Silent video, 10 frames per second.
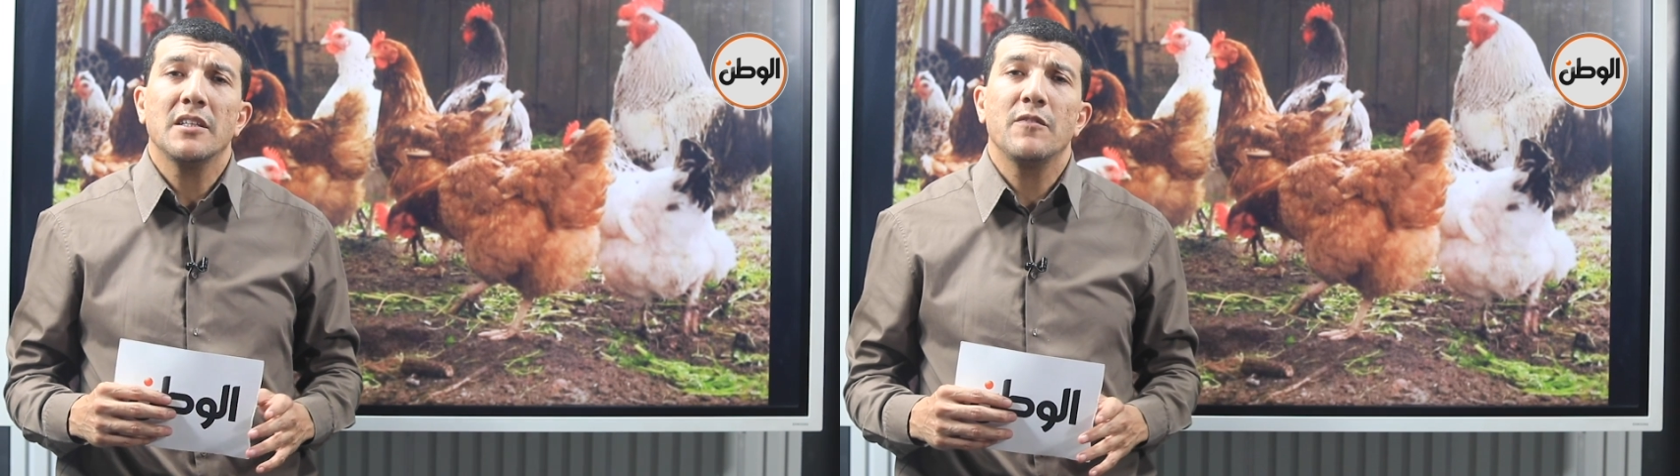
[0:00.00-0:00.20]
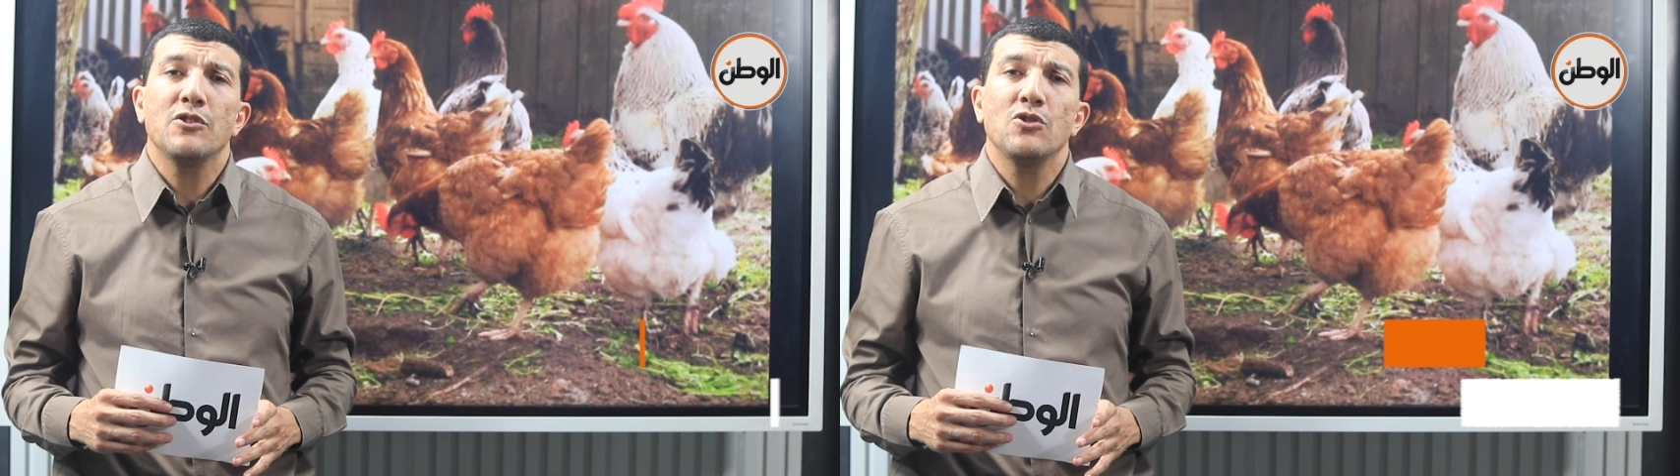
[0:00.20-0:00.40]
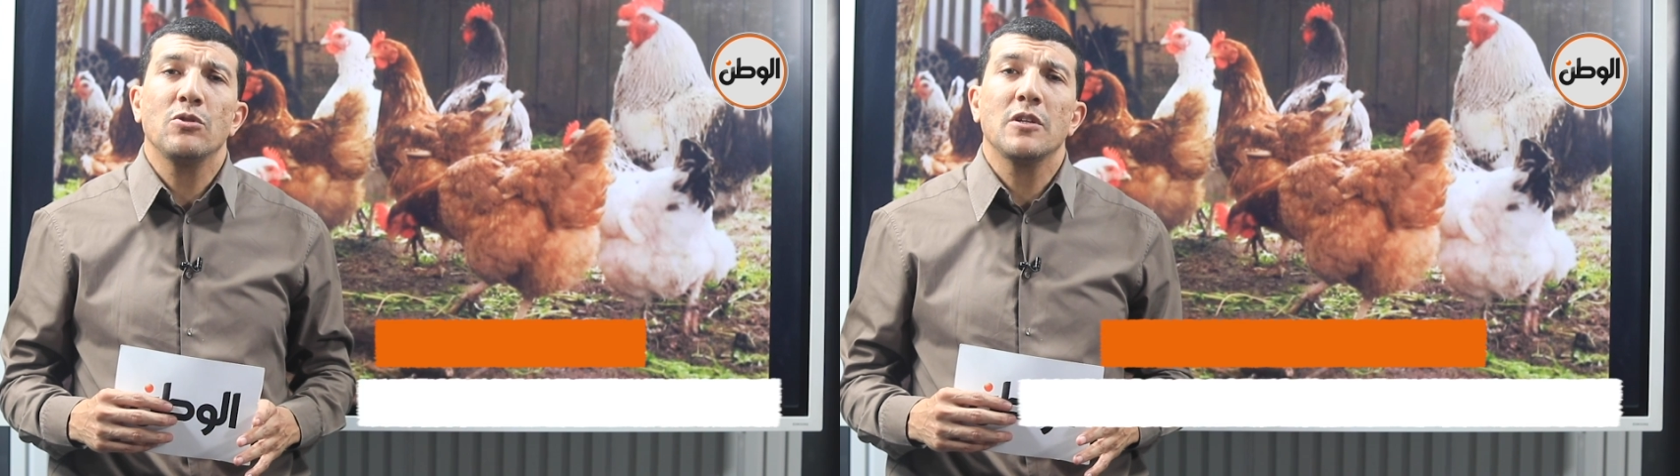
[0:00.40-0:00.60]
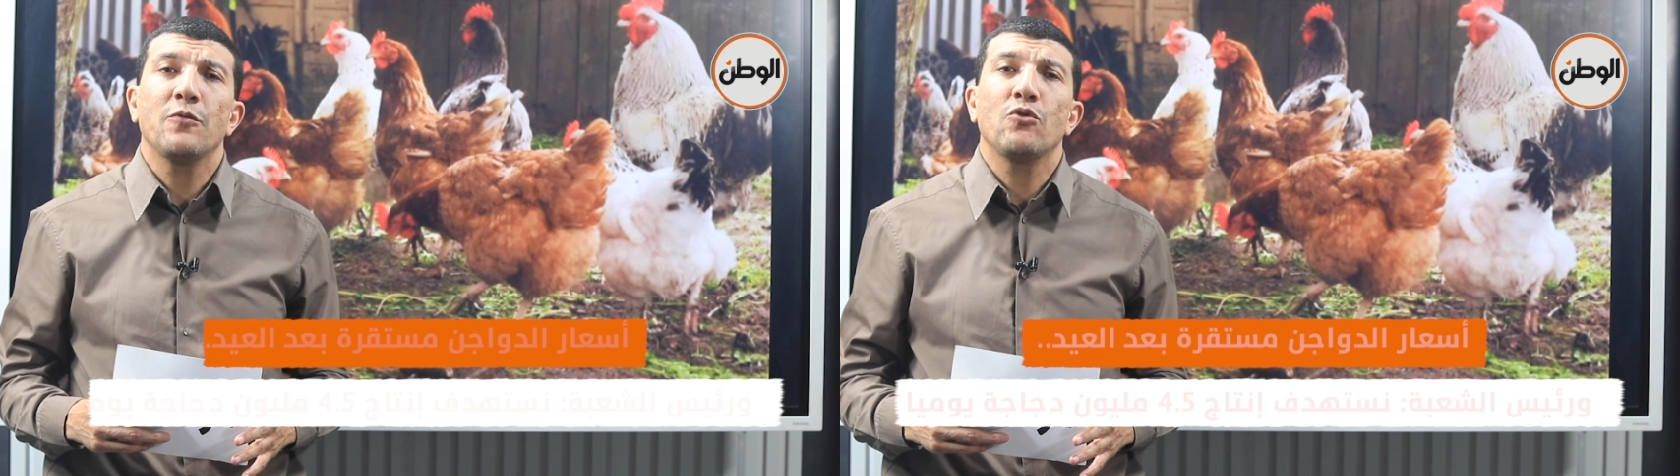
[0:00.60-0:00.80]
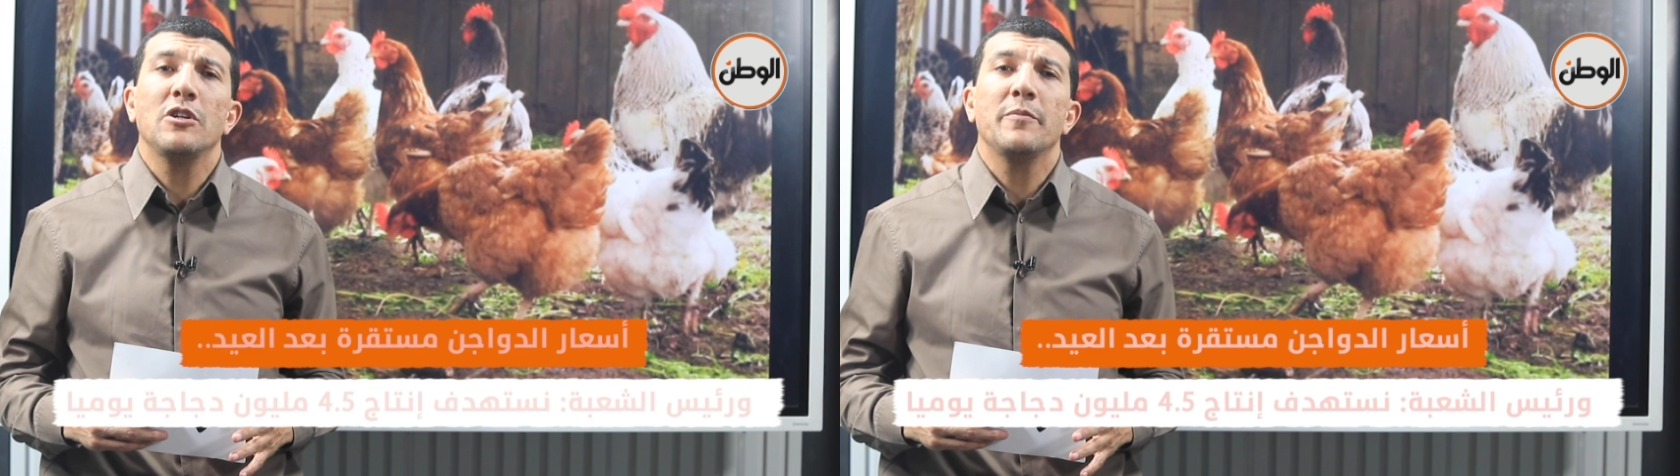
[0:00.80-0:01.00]
تلفزيون وطن
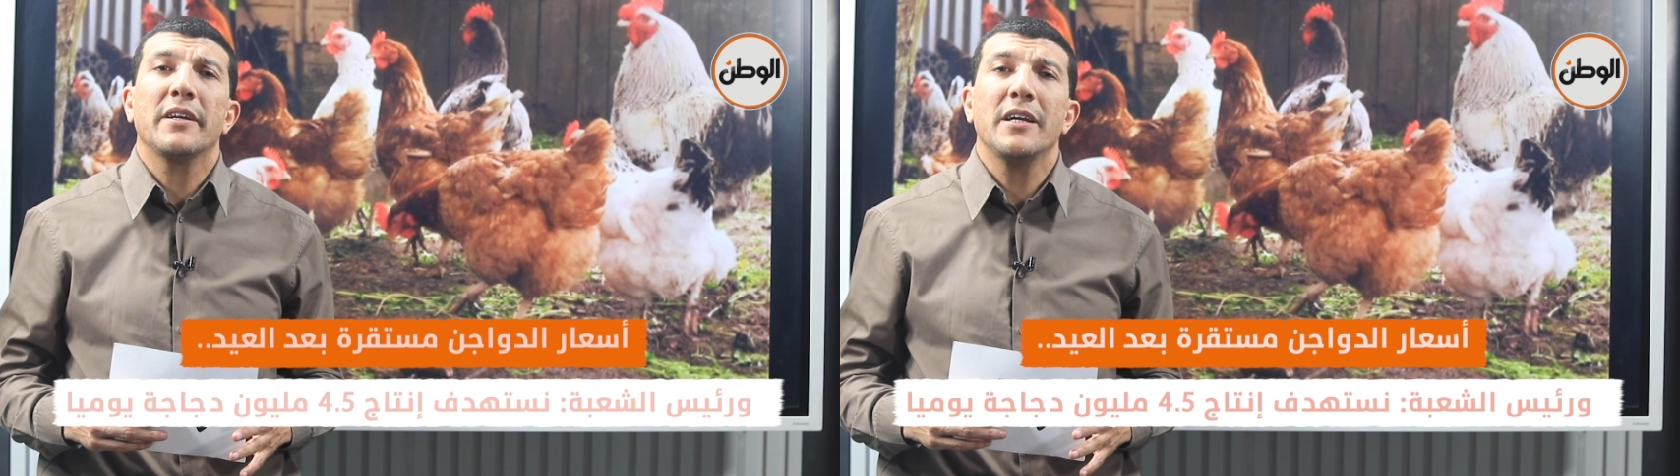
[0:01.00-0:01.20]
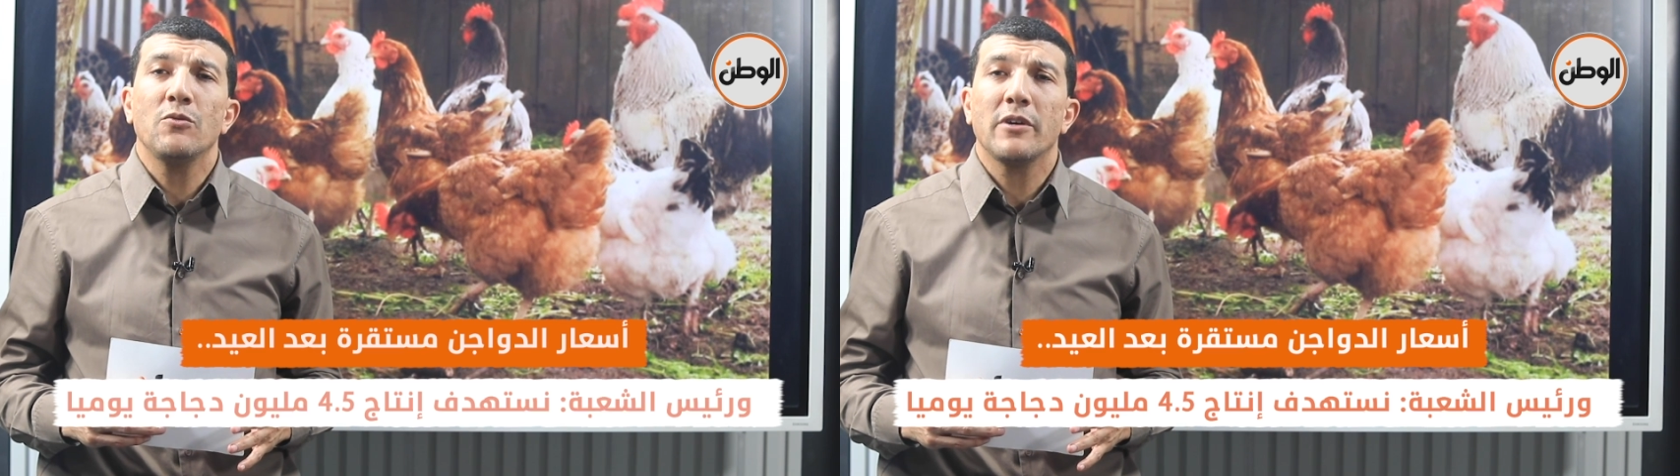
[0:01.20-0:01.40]
في كل مكان